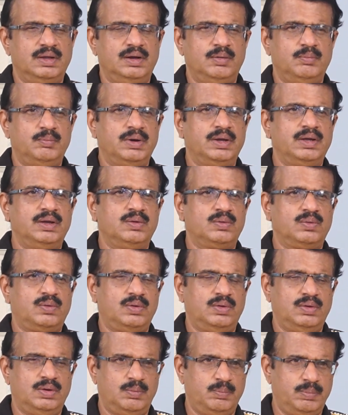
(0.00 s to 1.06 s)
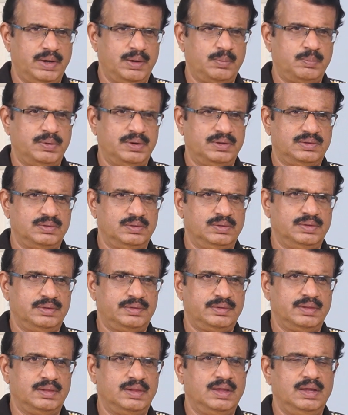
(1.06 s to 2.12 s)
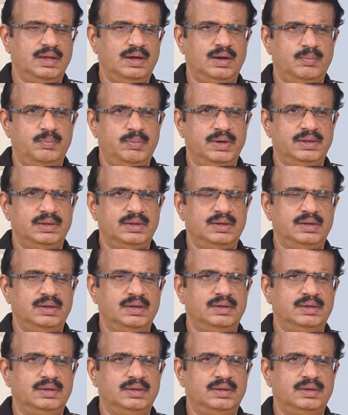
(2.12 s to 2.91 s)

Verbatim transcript: ఆ అమ్మాయి ఎవరికో అబ్బాయికి పరిచయం చేసింది ఆ అబ్బాయిది